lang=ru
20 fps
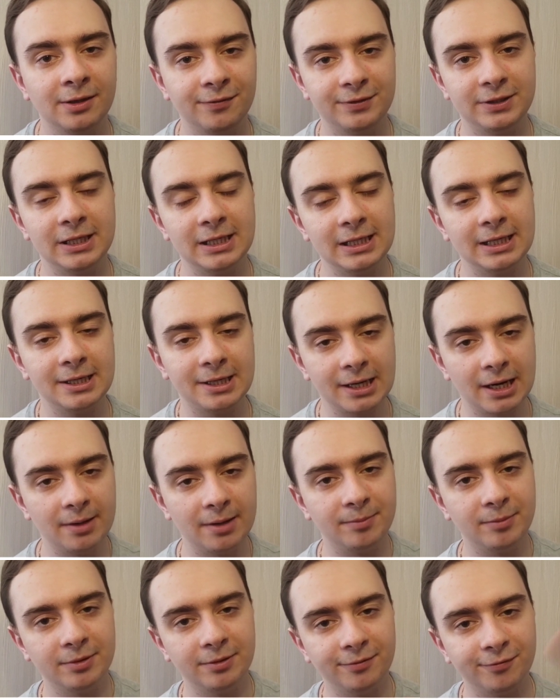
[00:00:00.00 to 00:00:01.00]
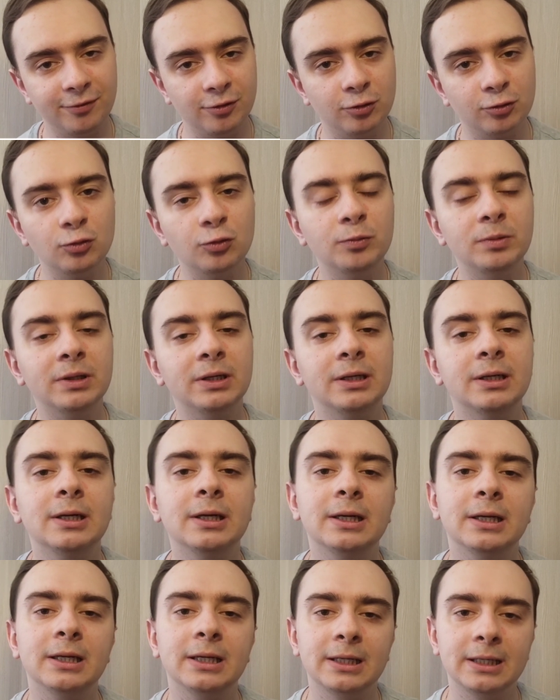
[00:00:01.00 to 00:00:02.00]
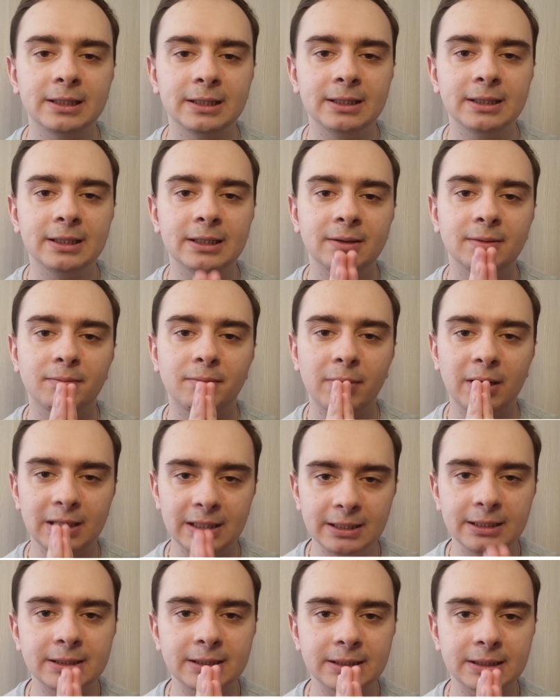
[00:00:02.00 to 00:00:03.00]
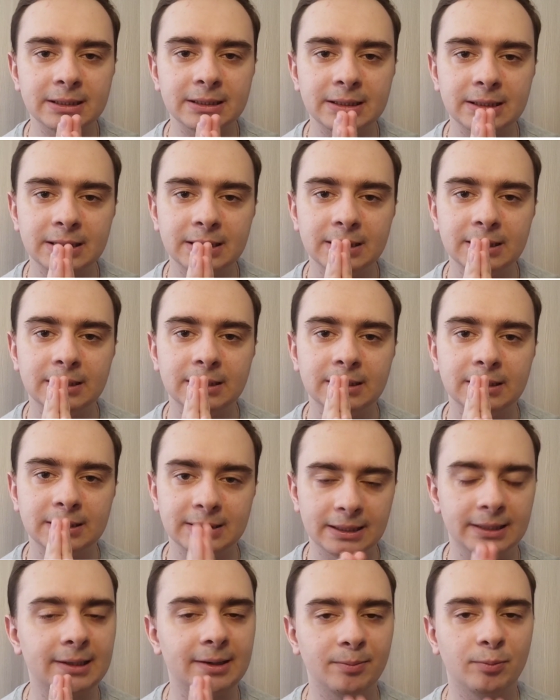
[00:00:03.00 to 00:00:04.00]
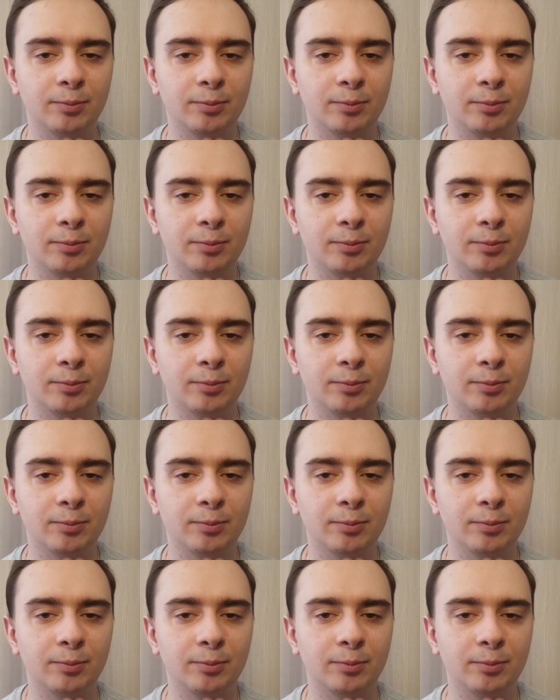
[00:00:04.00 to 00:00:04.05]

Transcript: в Телеграме, в Ютубе и молитесь за